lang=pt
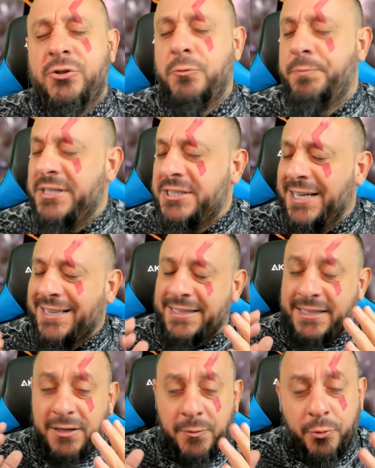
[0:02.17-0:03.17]
um peixe que é
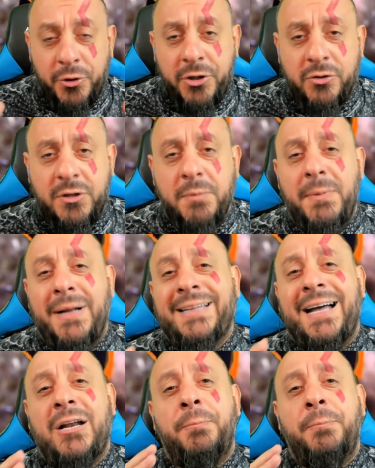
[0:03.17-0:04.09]
tão bonito que me mandaram